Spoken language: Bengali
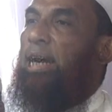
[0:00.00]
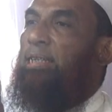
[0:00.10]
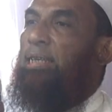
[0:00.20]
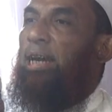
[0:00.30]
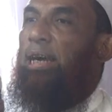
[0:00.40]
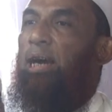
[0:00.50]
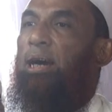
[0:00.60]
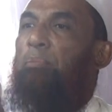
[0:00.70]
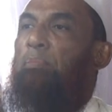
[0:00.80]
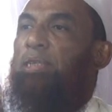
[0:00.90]
সাথে এক ছেলে
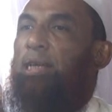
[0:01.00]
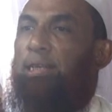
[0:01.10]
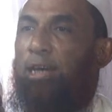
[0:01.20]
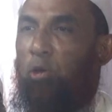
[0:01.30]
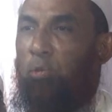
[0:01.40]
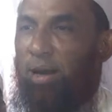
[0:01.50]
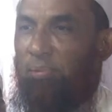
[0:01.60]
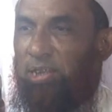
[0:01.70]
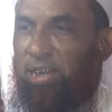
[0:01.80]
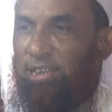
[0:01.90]
মাথার থেকে
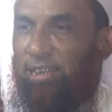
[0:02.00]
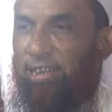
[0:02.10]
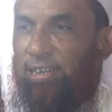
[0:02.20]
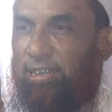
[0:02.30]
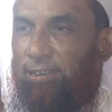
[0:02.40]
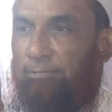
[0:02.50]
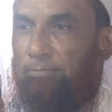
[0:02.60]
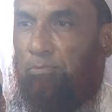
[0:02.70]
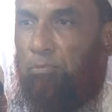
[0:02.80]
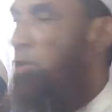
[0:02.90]
রুমাল বিছিয়ে দিতে গেছে
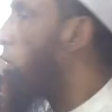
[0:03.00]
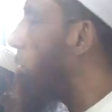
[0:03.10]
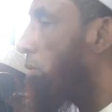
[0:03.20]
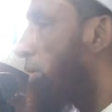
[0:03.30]
নো